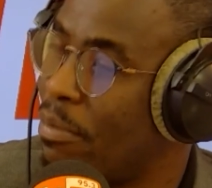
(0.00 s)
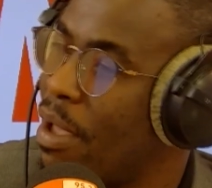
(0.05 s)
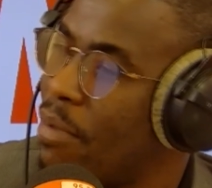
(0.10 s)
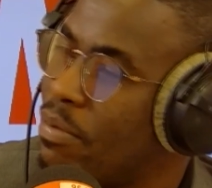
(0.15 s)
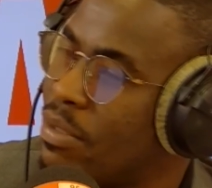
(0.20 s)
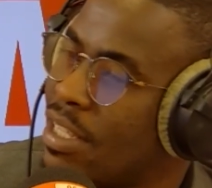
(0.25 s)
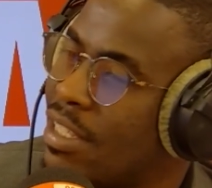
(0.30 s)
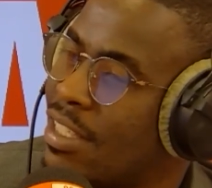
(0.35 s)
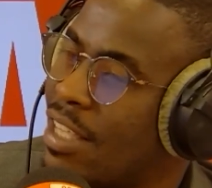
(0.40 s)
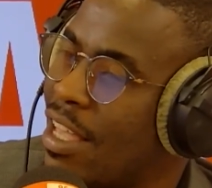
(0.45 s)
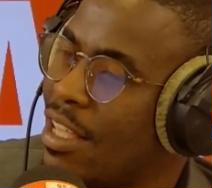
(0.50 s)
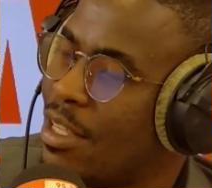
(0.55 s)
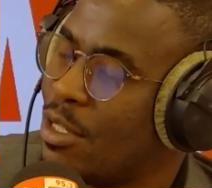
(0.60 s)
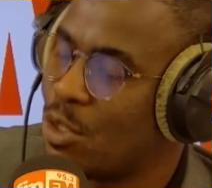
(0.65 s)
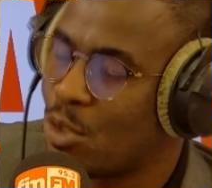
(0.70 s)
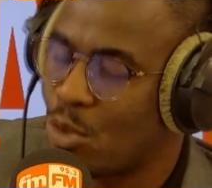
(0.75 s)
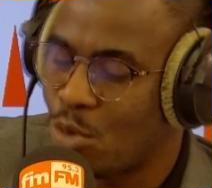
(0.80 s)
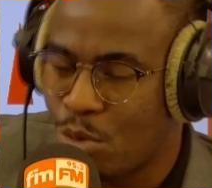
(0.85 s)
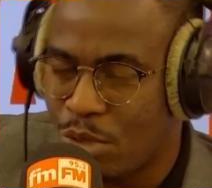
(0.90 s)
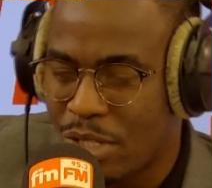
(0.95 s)
même si c'est un
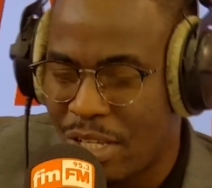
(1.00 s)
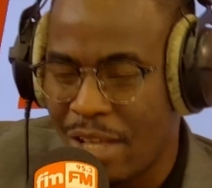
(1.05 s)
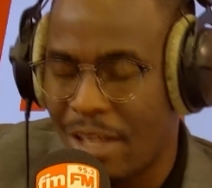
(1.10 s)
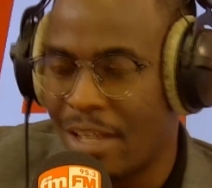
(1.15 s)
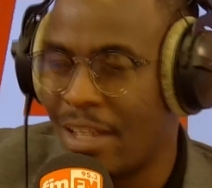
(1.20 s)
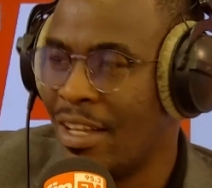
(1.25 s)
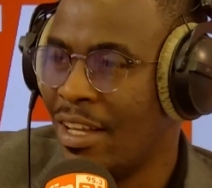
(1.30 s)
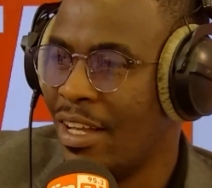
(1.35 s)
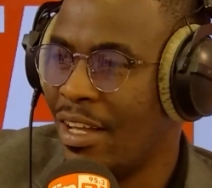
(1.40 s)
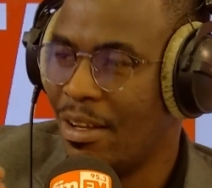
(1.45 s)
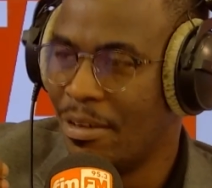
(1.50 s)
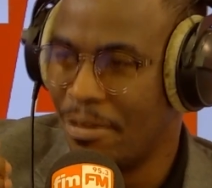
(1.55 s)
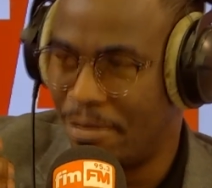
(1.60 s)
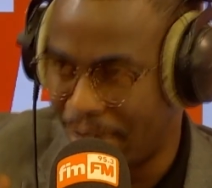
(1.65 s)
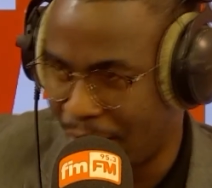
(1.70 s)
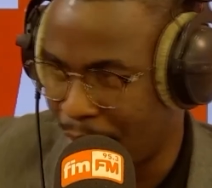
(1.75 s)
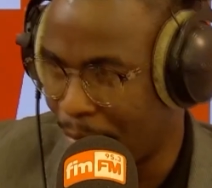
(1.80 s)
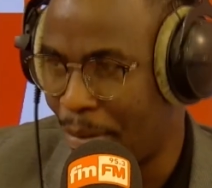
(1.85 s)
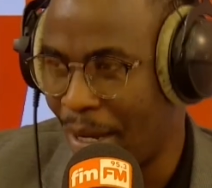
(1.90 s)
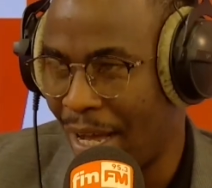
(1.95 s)
soutien
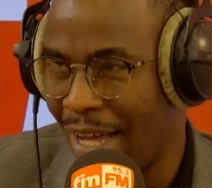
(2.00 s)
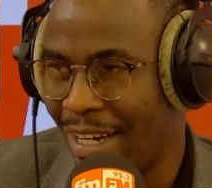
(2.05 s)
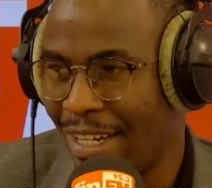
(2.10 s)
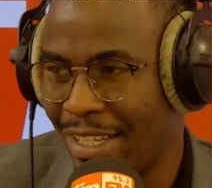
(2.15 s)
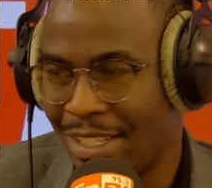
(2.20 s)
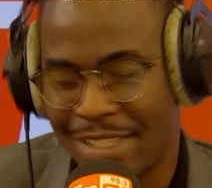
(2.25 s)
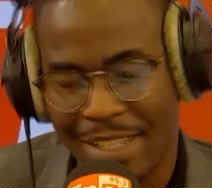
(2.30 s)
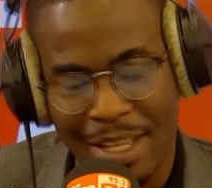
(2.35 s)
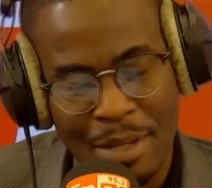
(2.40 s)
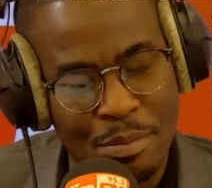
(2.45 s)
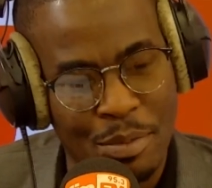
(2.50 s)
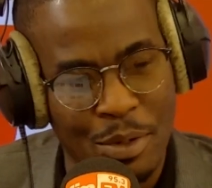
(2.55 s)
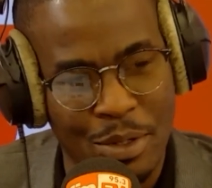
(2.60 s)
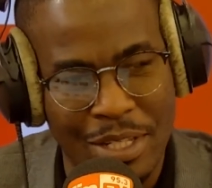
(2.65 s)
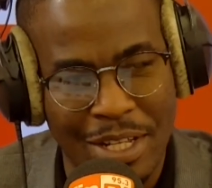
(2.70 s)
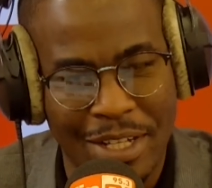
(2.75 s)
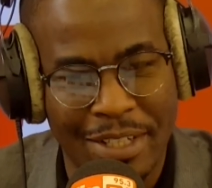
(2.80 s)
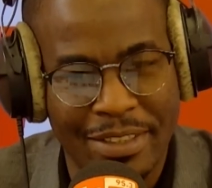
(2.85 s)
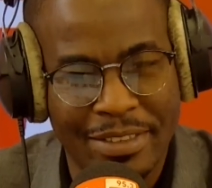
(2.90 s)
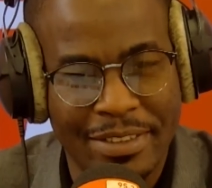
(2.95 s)
verbal, c'est important. Je
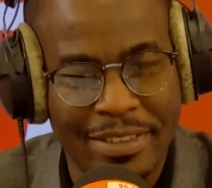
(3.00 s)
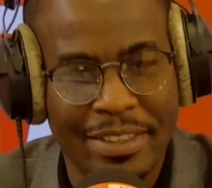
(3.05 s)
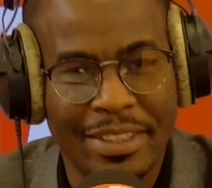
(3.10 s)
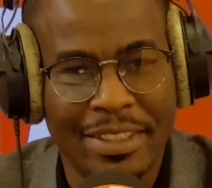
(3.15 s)
comprends,